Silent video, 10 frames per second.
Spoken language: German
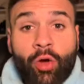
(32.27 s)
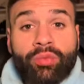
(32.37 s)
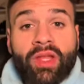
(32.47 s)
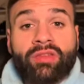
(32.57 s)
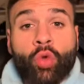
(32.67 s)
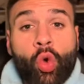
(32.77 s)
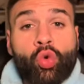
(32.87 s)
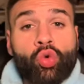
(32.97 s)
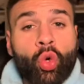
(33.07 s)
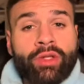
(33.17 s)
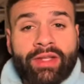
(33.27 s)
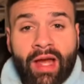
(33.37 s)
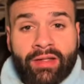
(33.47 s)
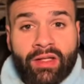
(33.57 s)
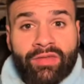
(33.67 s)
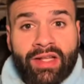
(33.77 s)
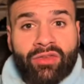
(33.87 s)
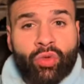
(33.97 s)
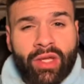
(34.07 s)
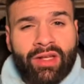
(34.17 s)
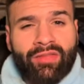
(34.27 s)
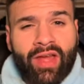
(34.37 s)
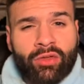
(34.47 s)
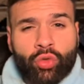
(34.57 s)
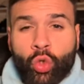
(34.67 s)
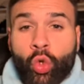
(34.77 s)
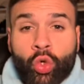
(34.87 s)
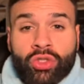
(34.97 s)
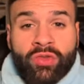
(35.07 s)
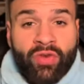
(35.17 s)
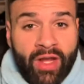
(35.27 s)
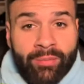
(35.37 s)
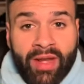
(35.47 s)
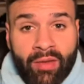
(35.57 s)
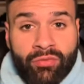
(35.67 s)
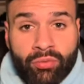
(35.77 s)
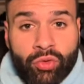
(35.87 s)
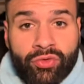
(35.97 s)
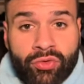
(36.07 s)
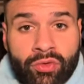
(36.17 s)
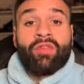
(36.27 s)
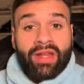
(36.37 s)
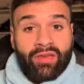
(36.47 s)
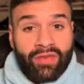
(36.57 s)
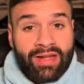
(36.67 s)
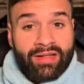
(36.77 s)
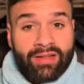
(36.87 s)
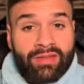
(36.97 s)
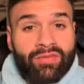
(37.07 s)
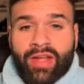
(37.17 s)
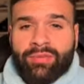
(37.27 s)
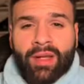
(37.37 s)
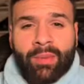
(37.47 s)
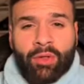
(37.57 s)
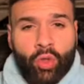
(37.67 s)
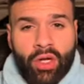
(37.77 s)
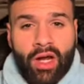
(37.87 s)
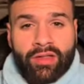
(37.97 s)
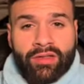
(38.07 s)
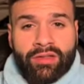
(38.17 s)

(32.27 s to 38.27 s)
dass Goku und die anderen wieder zu Kinder werden und irgendeinen Feind bekämpfen müssen. Wer der Villain ist, weiß man aber noch gar nicht.